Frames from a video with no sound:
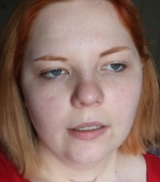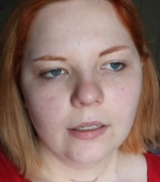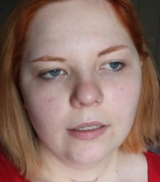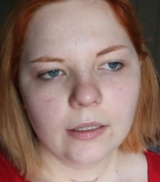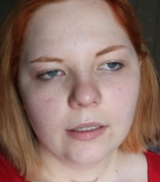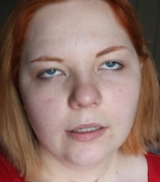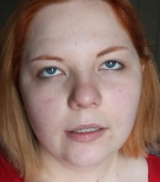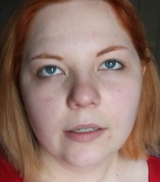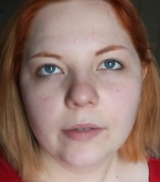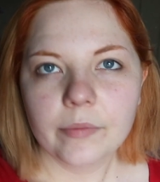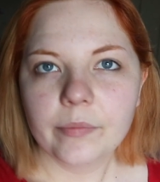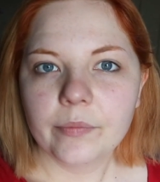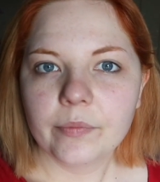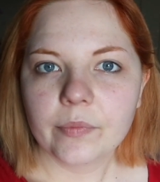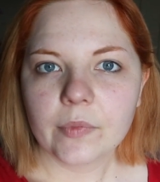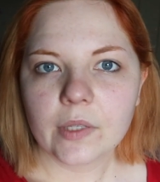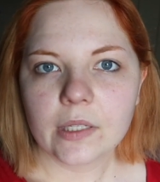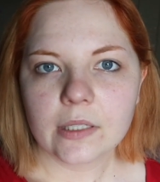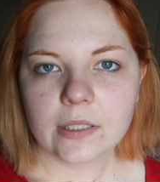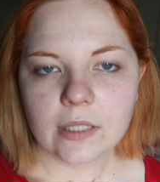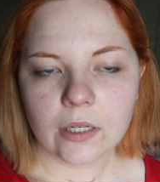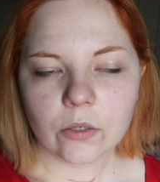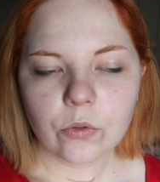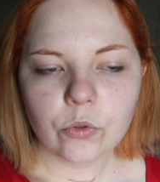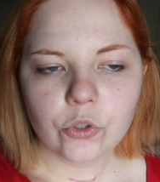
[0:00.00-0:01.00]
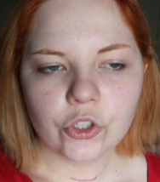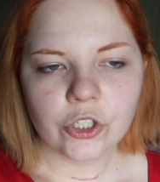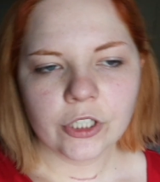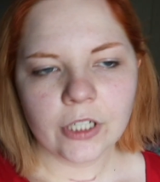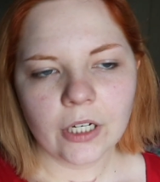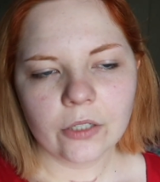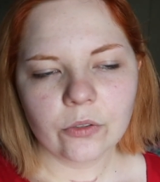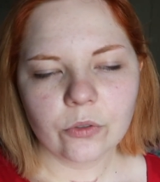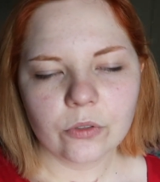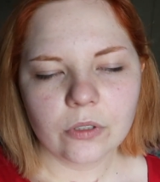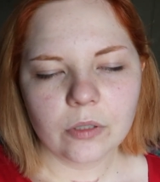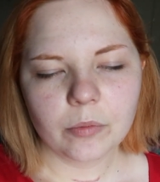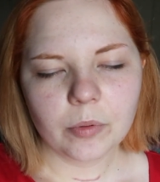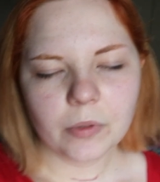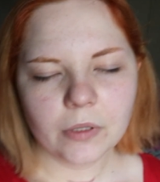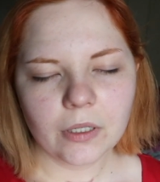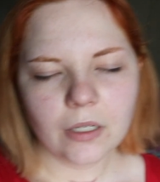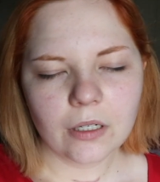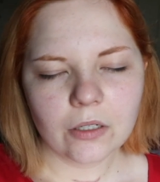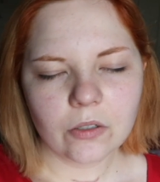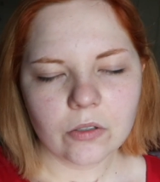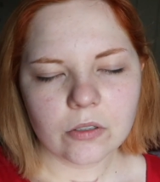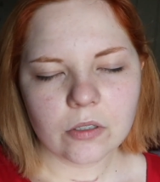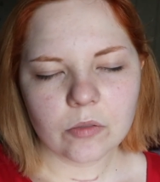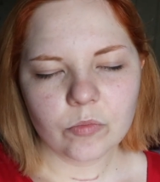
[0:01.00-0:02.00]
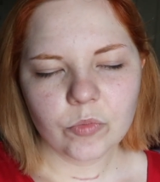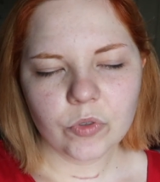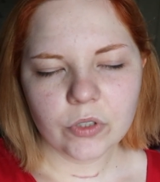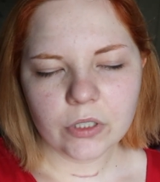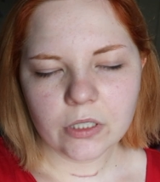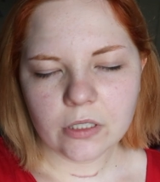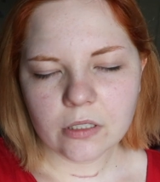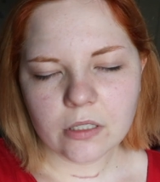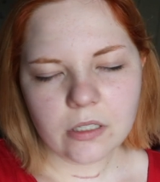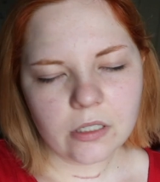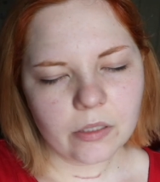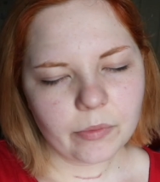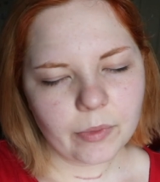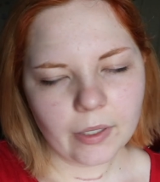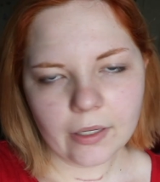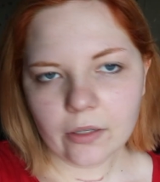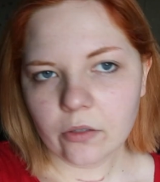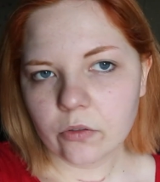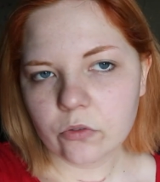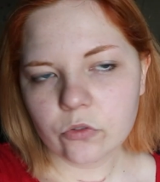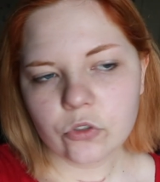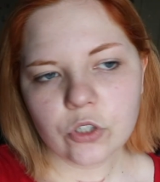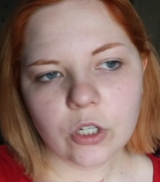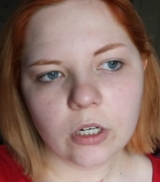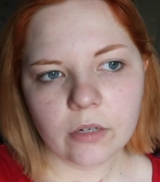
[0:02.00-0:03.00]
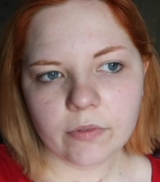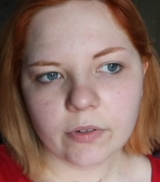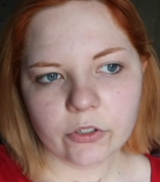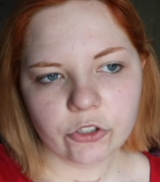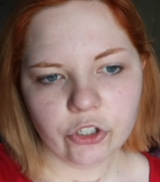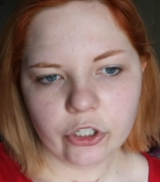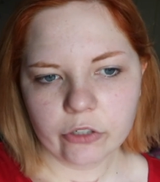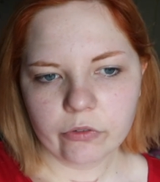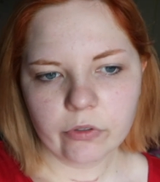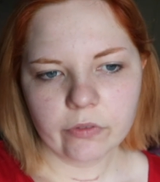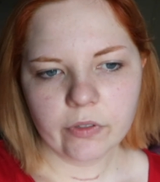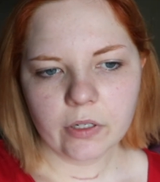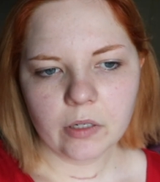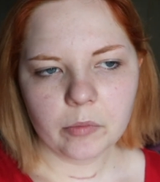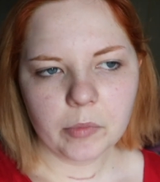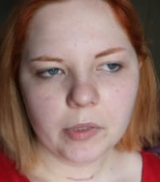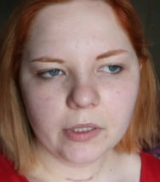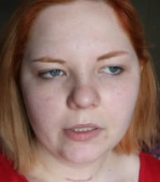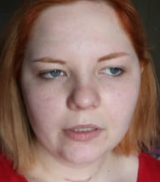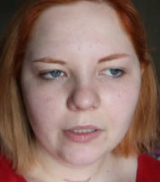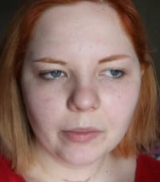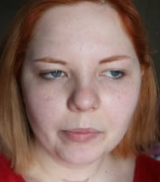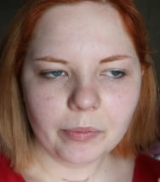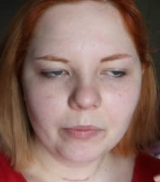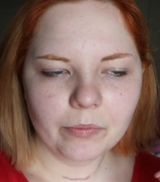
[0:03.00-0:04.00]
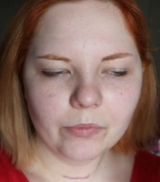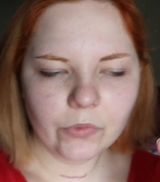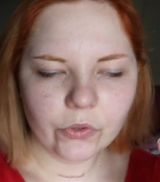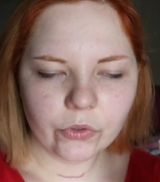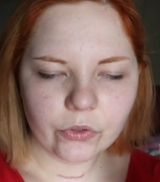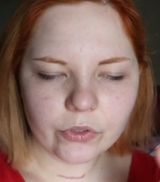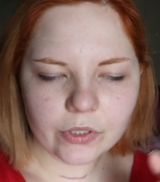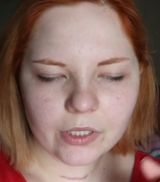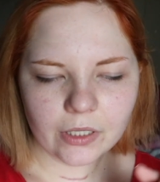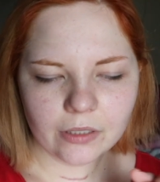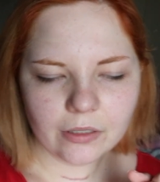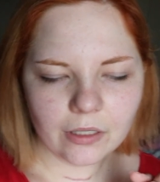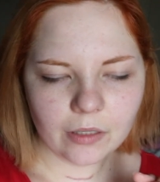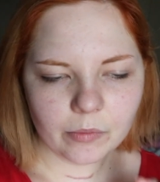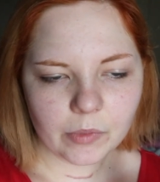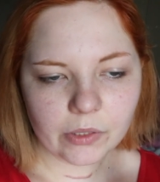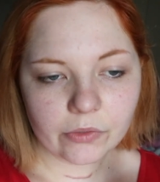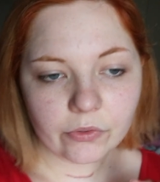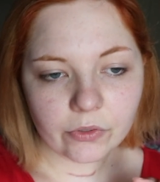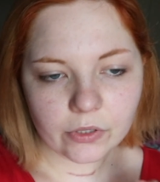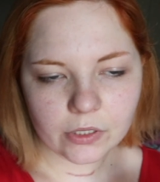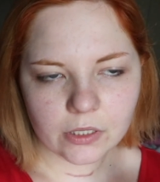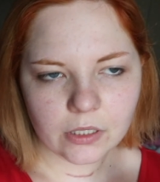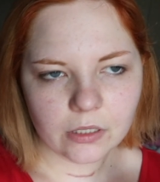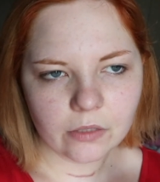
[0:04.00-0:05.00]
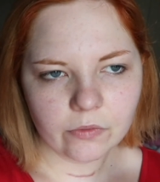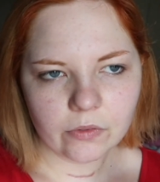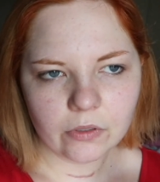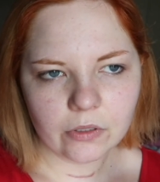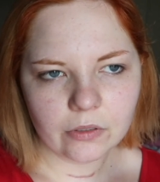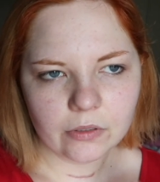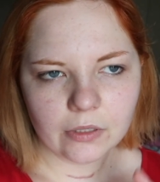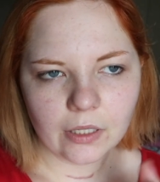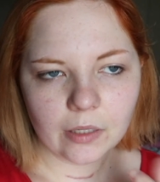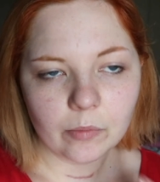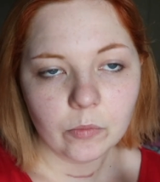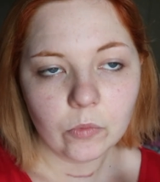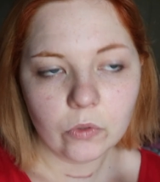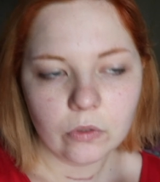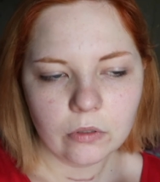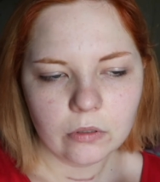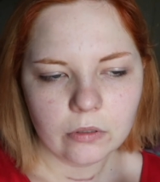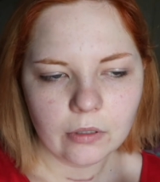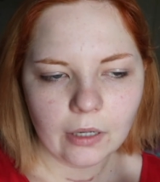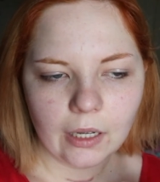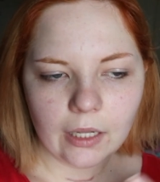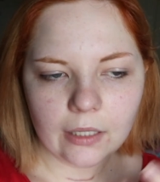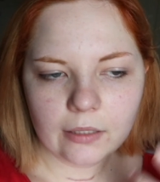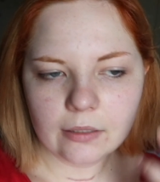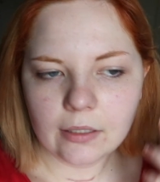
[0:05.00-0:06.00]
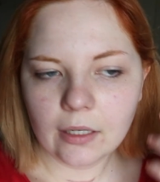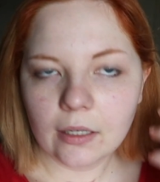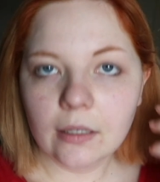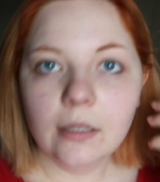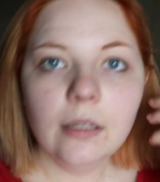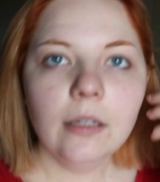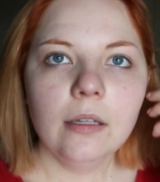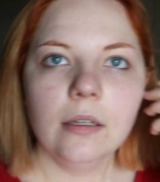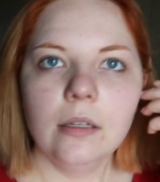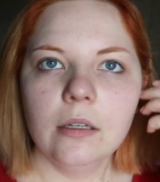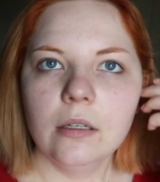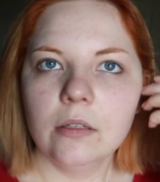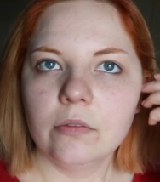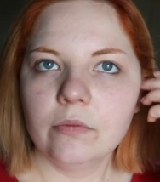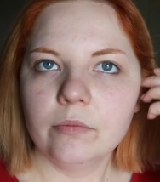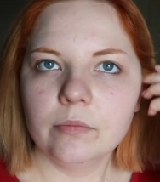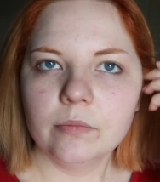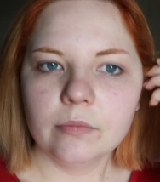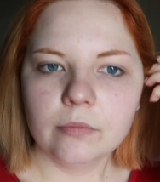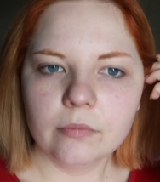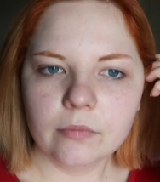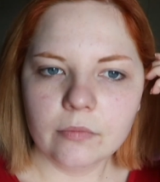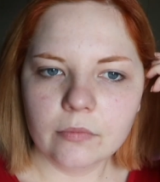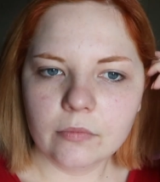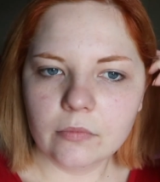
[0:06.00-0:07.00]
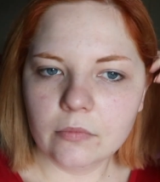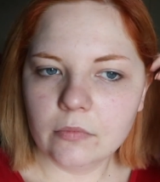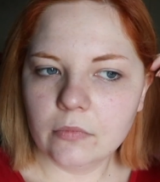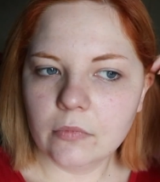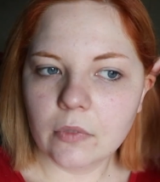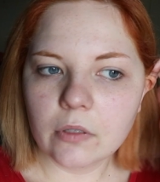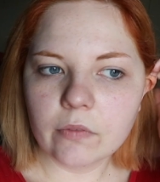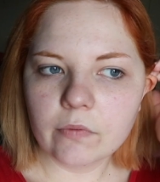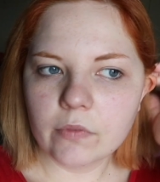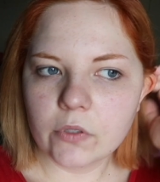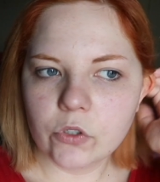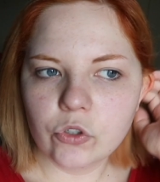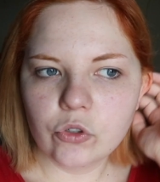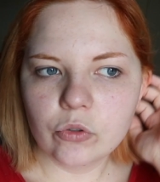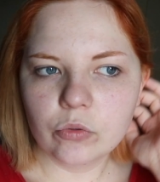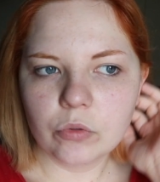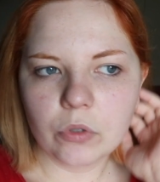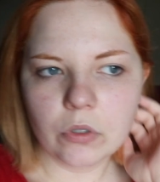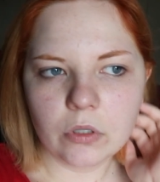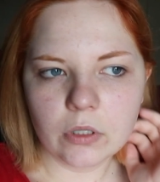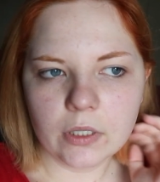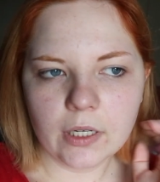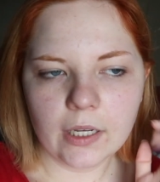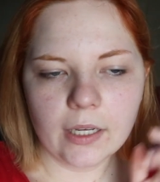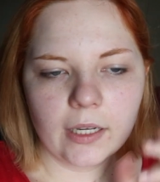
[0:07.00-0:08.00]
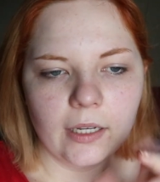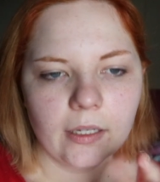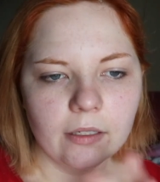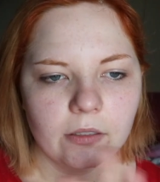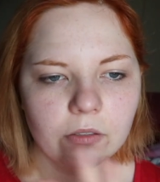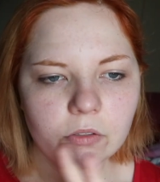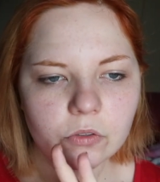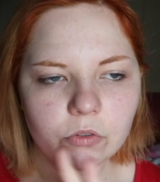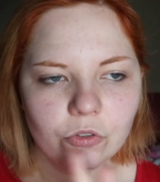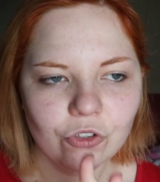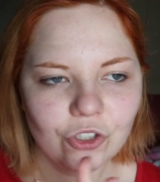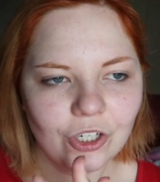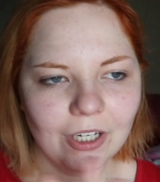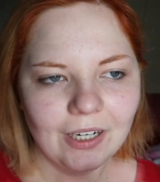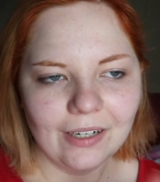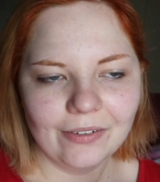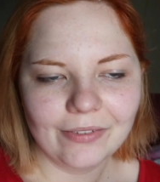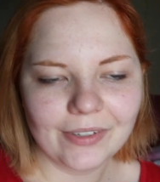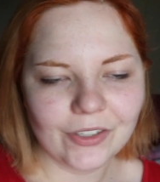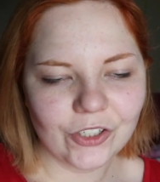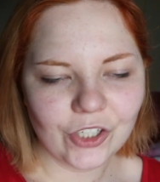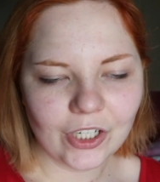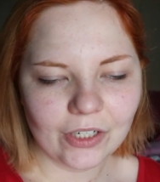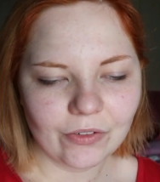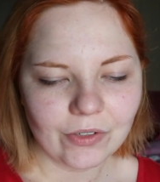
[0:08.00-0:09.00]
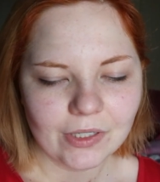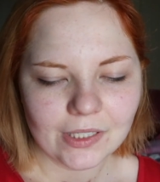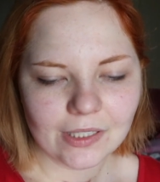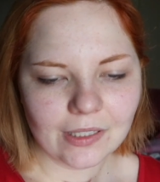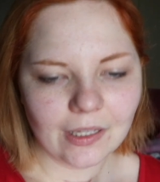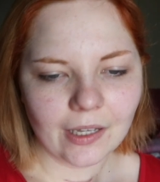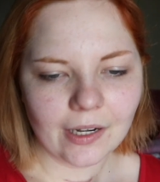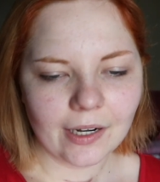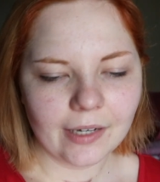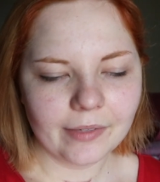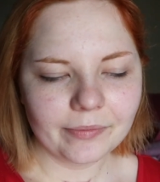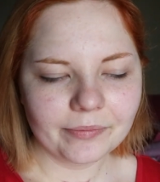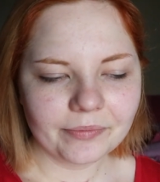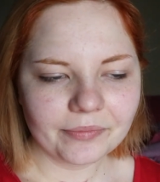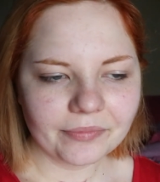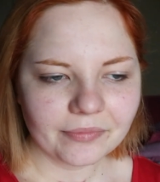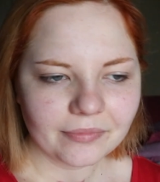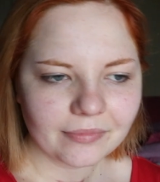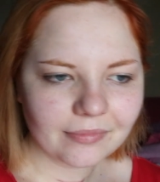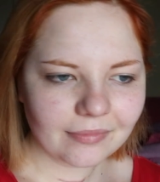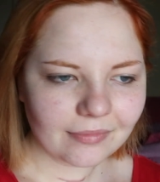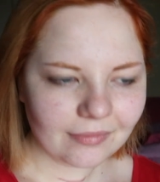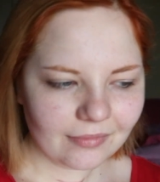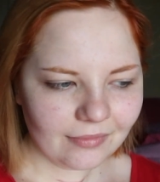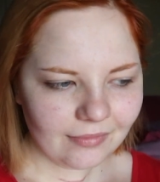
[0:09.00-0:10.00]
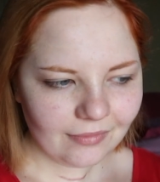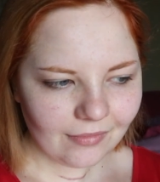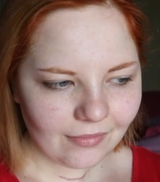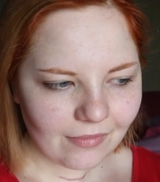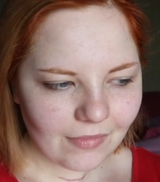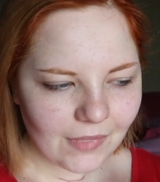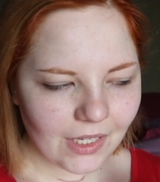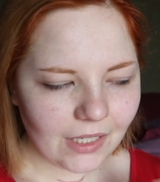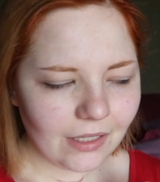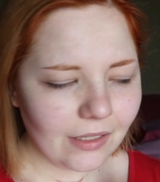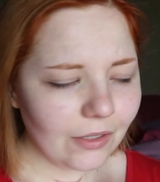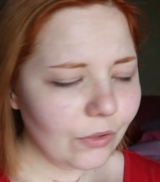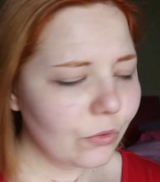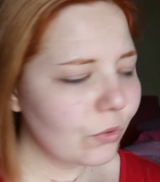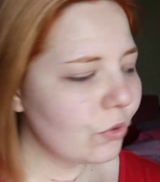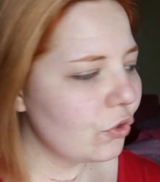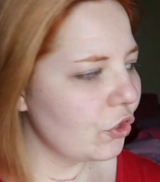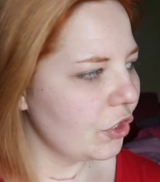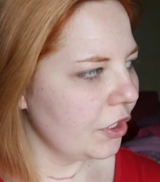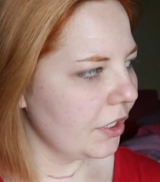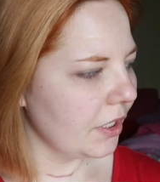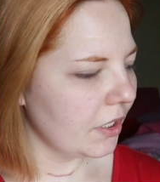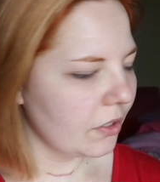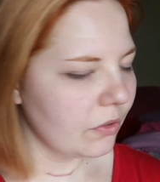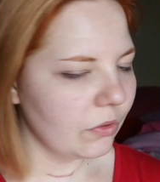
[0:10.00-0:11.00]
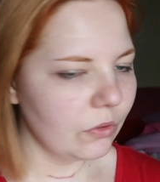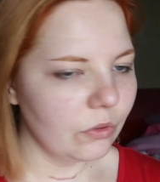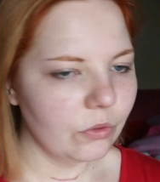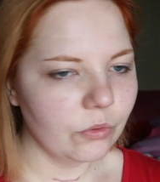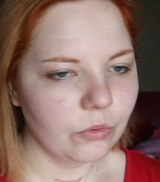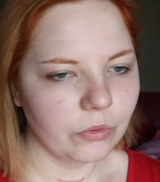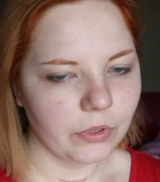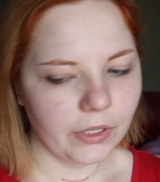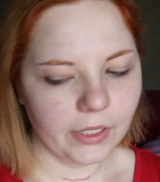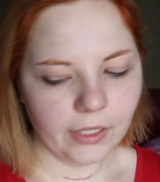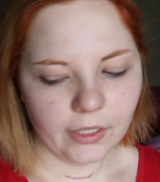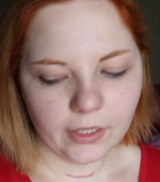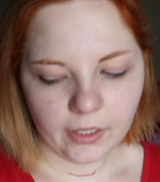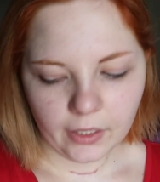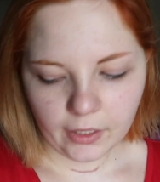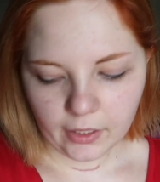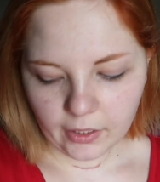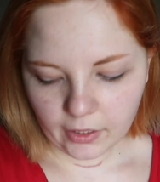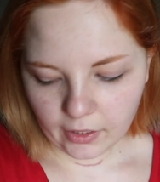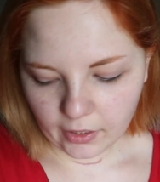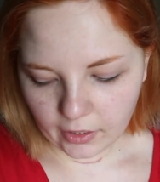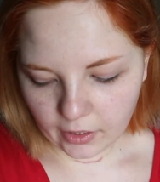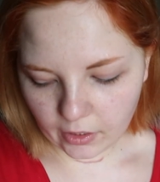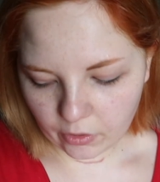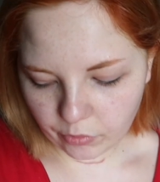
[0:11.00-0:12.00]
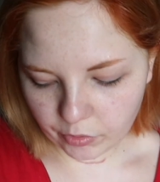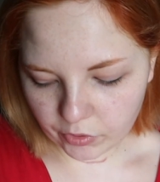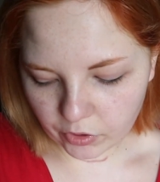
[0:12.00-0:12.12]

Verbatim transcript: ehm, sta cucinando tipo delle cose buonissime, io non ce la facevo veramente, nonostante la mia forza di volontà è molto alta, vi giuro che non ce la facevo a stare in cucina con lui e